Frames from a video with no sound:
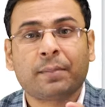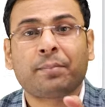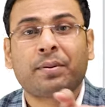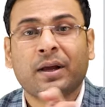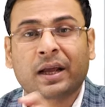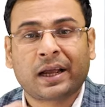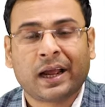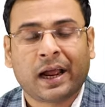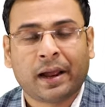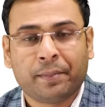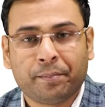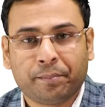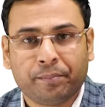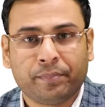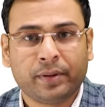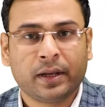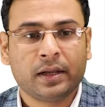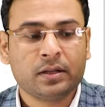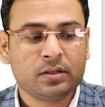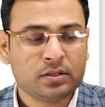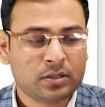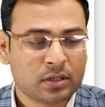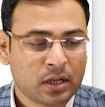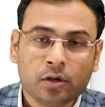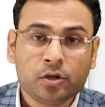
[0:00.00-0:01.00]
सब
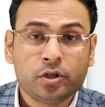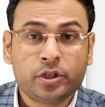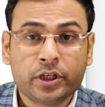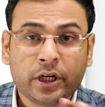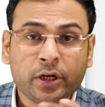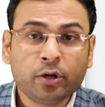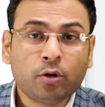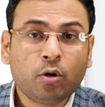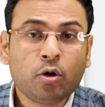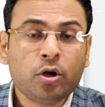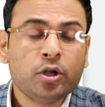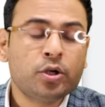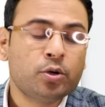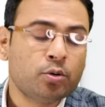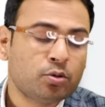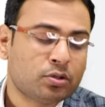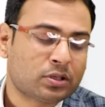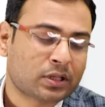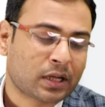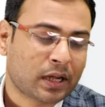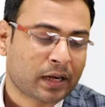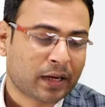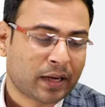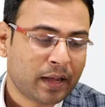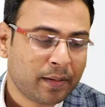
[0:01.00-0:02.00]
कैंपेन्स जिनको
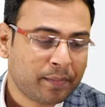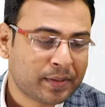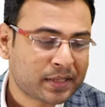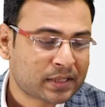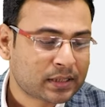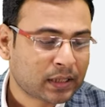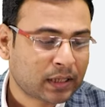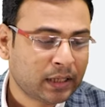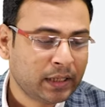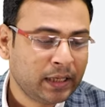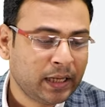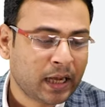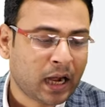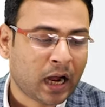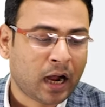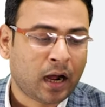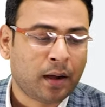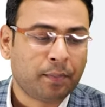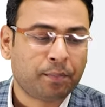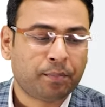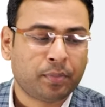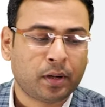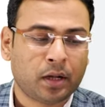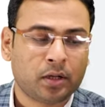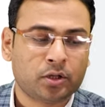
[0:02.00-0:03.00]
यूज करके बेसिकली
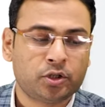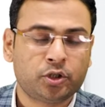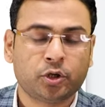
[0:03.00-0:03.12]
आप uh,